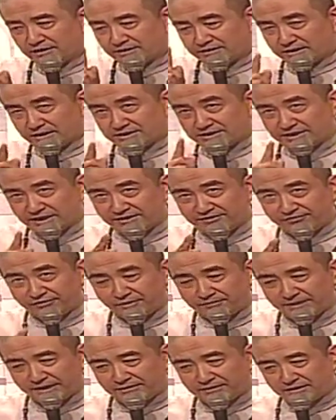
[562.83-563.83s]
那这一
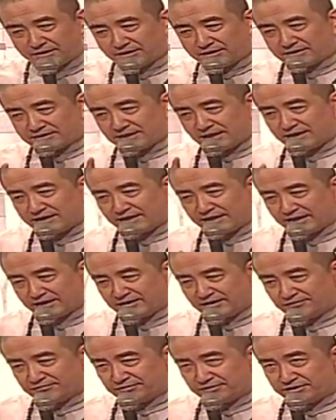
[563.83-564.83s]
方面，在
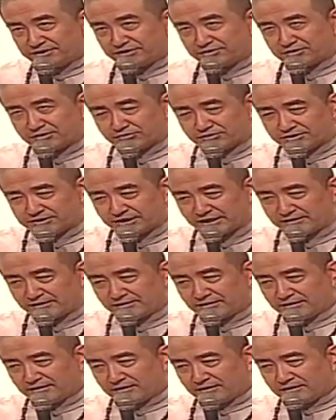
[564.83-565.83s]
零的问题，首
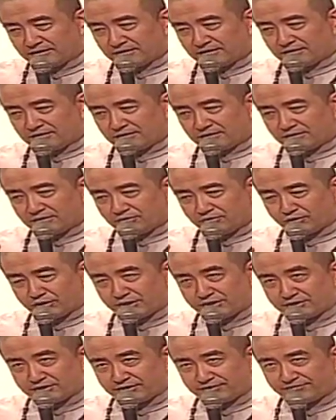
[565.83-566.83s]
先。五
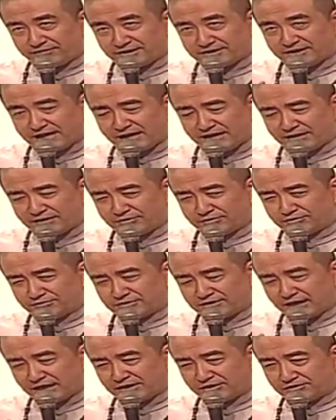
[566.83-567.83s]
阴心法产又
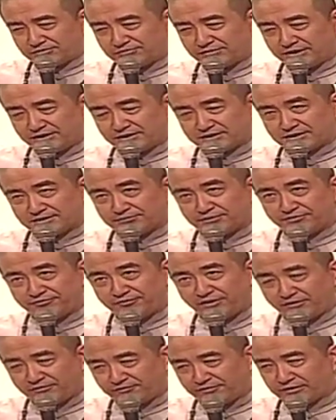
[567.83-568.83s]
阐述的一个什么
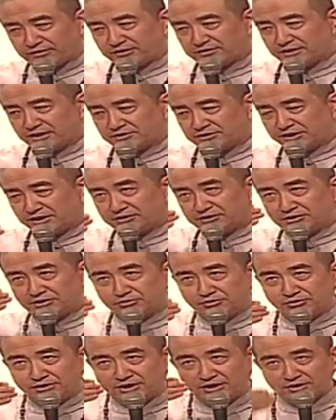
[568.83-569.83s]
方法呢？它先是
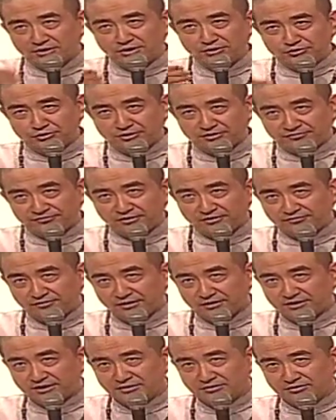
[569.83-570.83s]
用隔绝的方
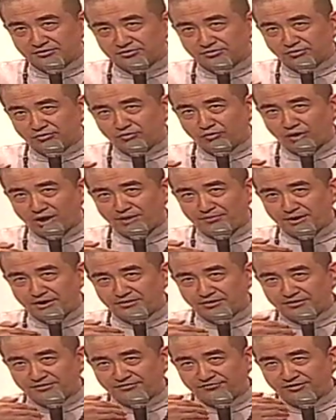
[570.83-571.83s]
法，也就是说，我还没
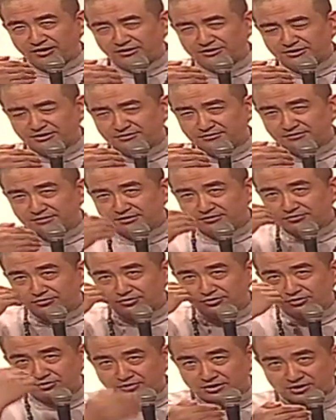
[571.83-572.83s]
让你发生，
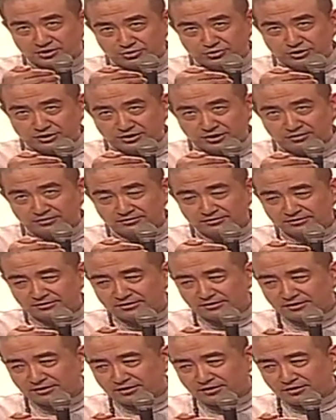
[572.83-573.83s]
我就隔绝掉，
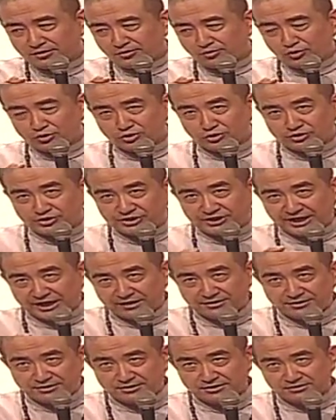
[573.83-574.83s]
我就
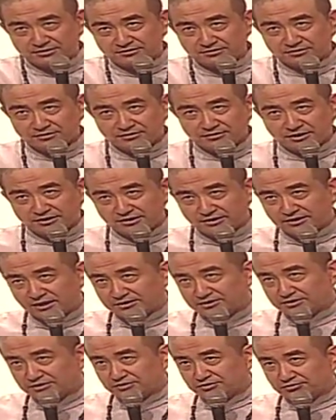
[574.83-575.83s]
前置。大家
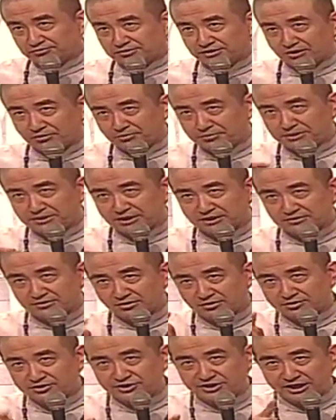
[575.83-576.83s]
看这个图上，我们讲
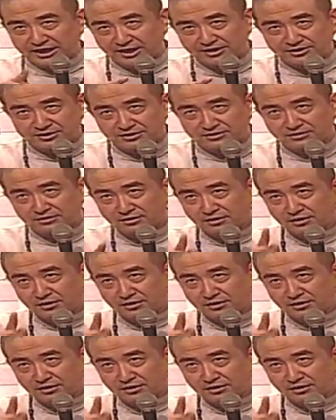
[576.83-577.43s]
到的前置，